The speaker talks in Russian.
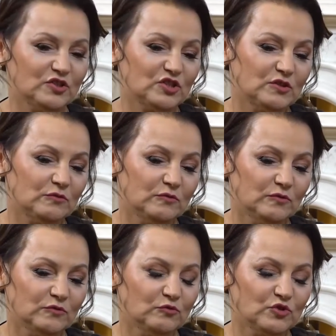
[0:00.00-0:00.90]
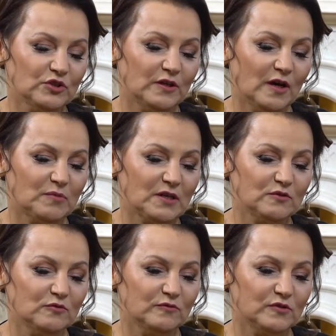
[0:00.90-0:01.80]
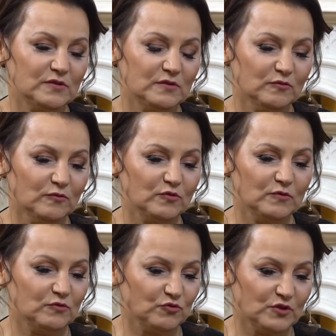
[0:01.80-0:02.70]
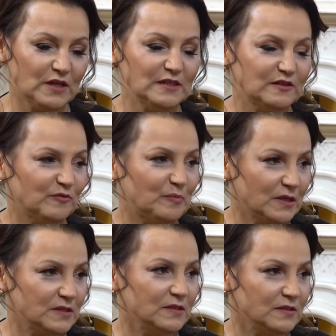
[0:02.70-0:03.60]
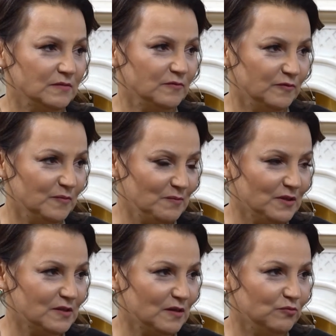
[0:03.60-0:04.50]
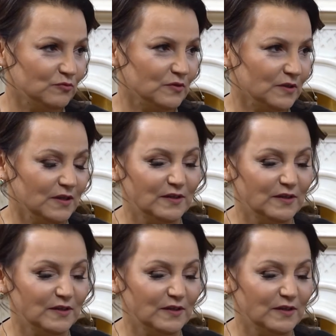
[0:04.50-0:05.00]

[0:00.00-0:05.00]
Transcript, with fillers: это, что нужно образовывать, ну вот журналистов, про процессе, в момент работы?